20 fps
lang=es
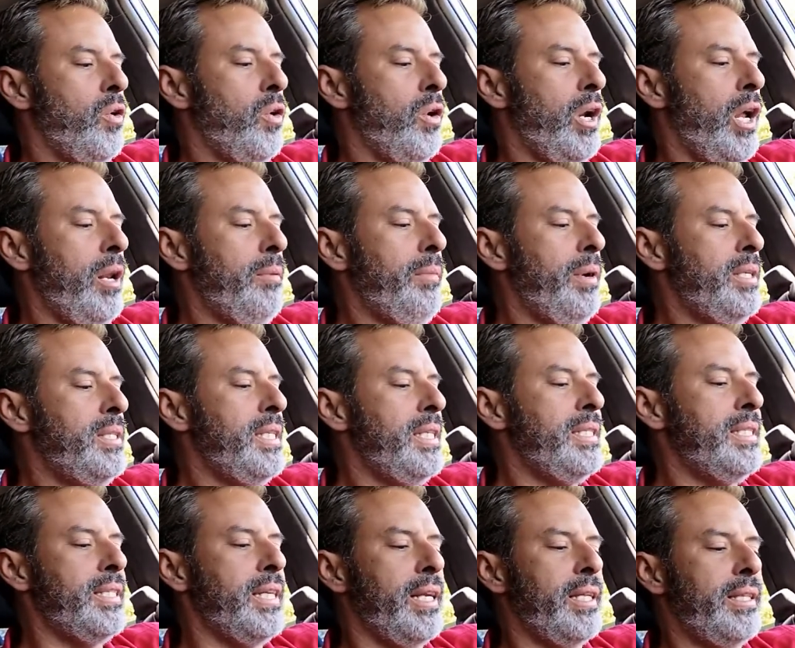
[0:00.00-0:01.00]
Con
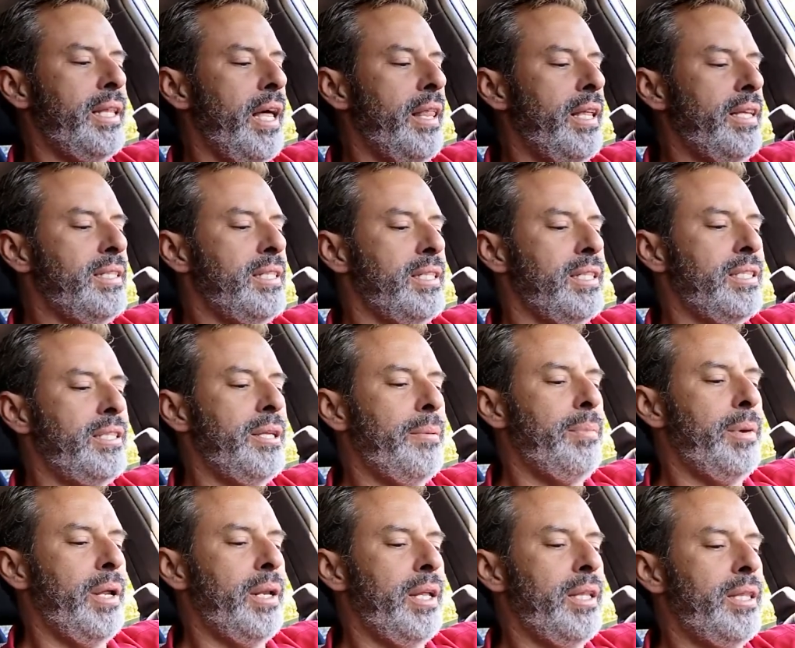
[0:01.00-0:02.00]
almas insertadas en
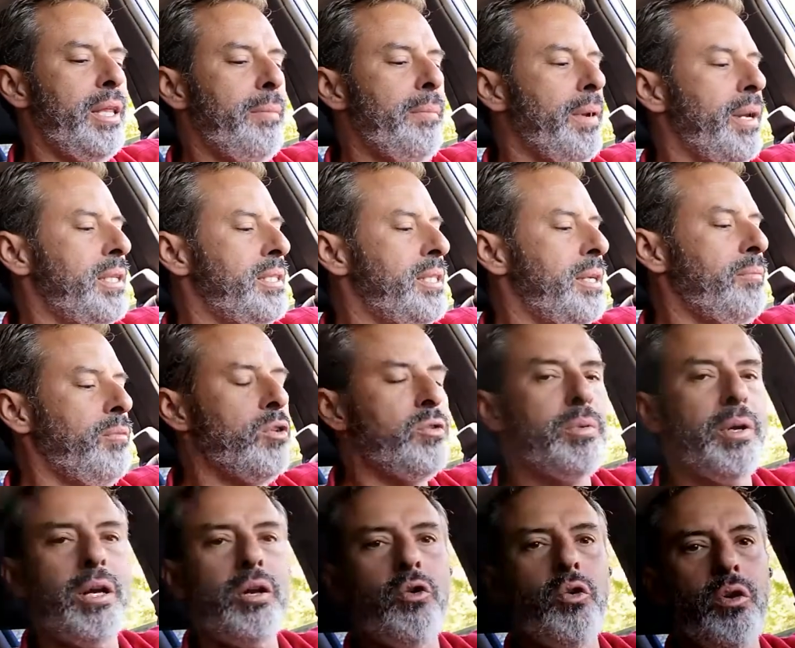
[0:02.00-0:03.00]
este planeta
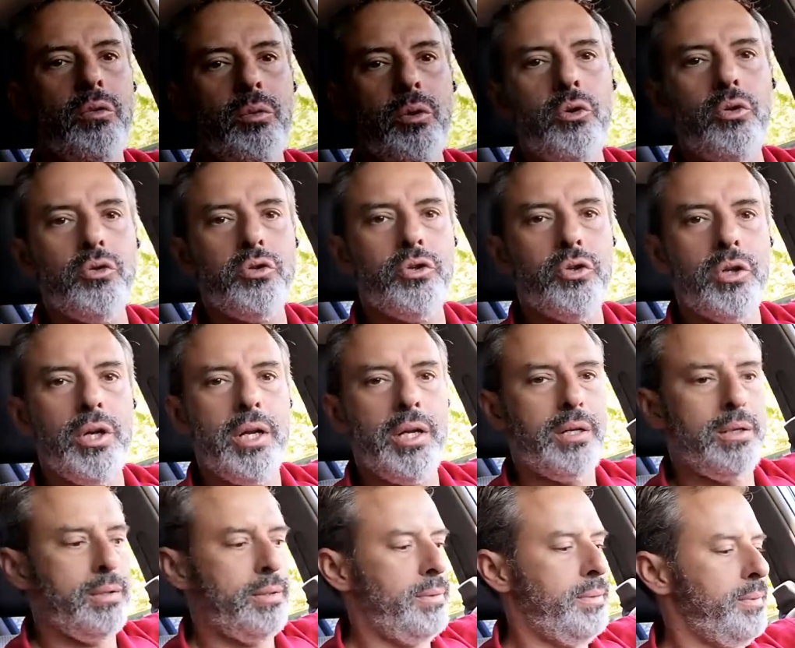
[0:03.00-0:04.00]
merecemos verlo
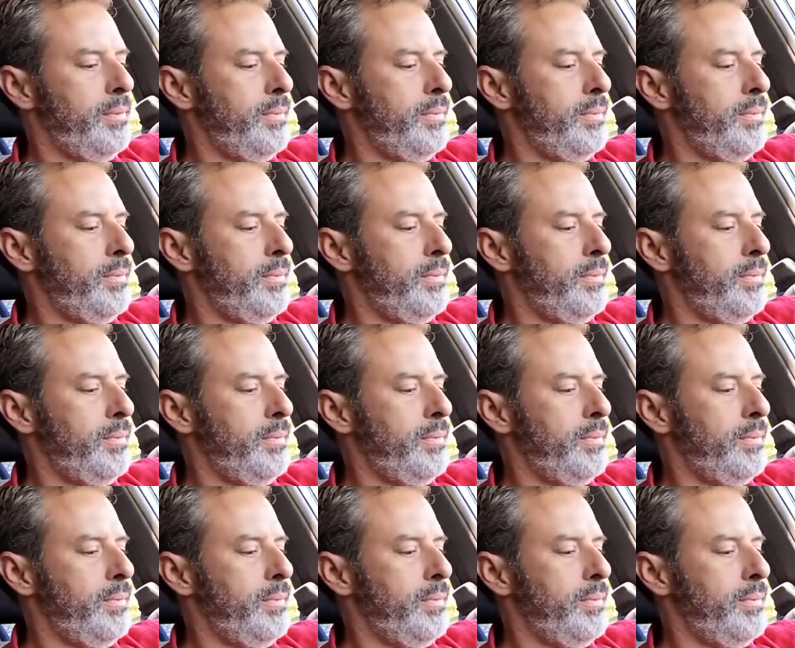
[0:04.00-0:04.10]
evolucionar.